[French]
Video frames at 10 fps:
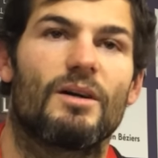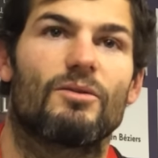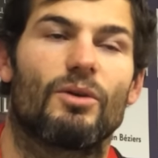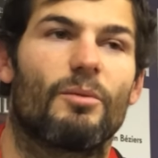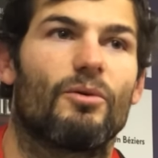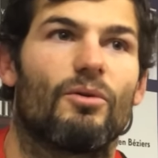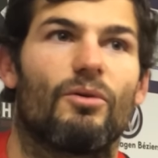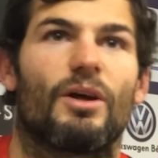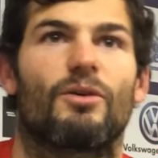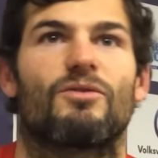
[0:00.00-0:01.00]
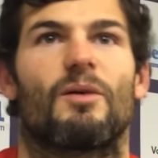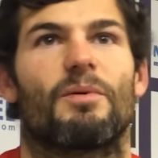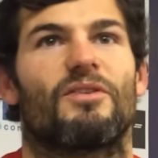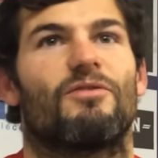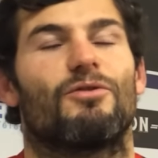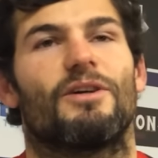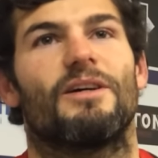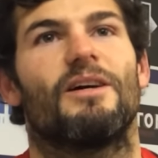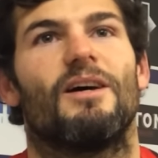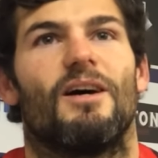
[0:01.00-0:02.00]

Ouais, on a, on a réussi à pas s'affoler.